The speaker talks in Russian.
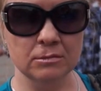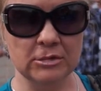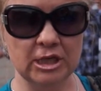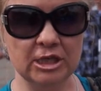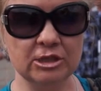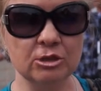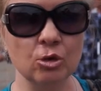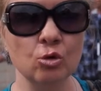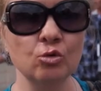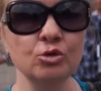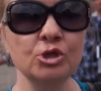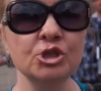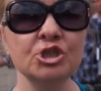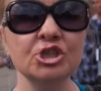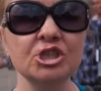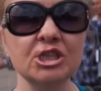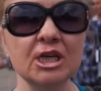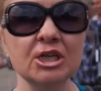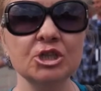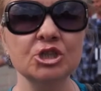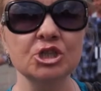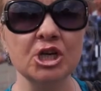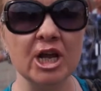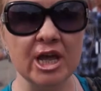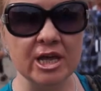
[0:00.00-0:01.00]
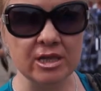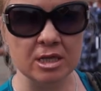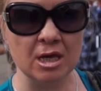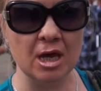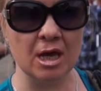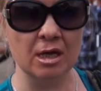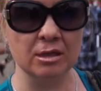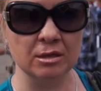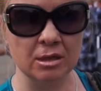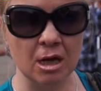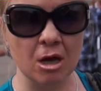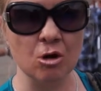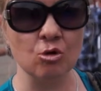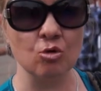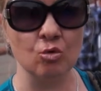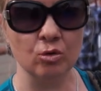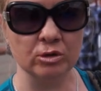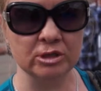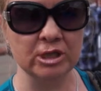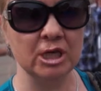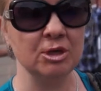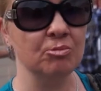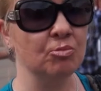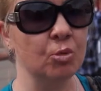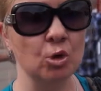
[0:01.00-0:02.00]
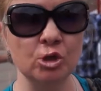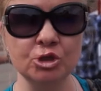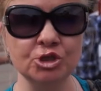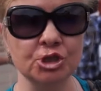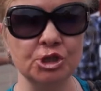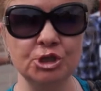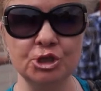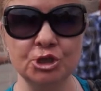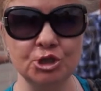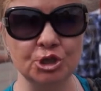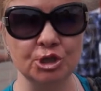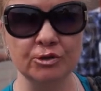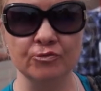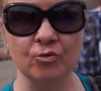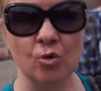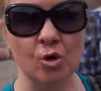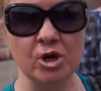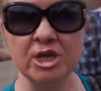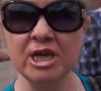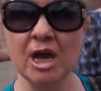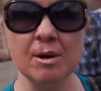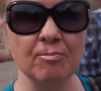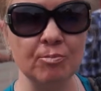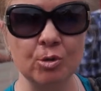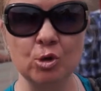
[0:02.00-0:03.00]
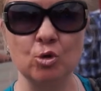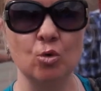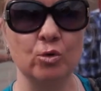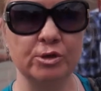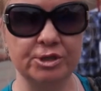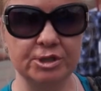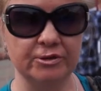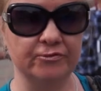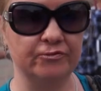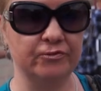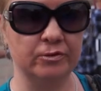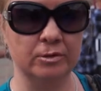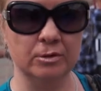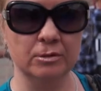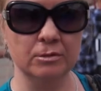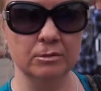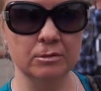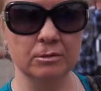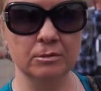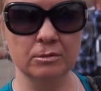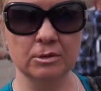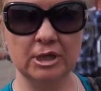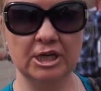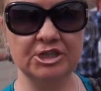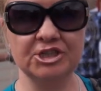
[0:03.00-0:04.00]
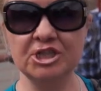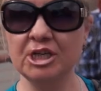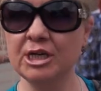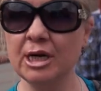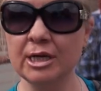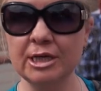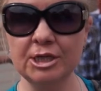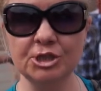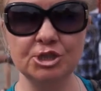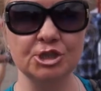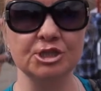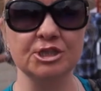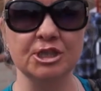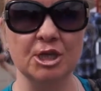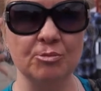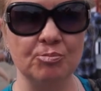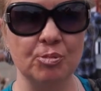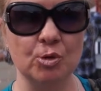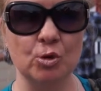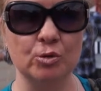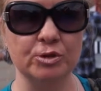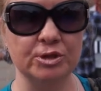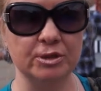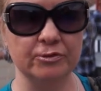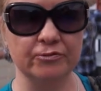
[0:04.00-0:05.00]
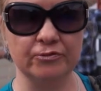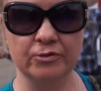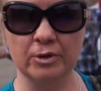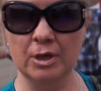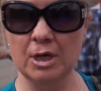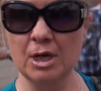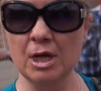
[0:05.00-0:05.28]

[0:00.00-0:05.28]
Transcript: Это уничтожение народа и больше ничего. Я против. Категорически против.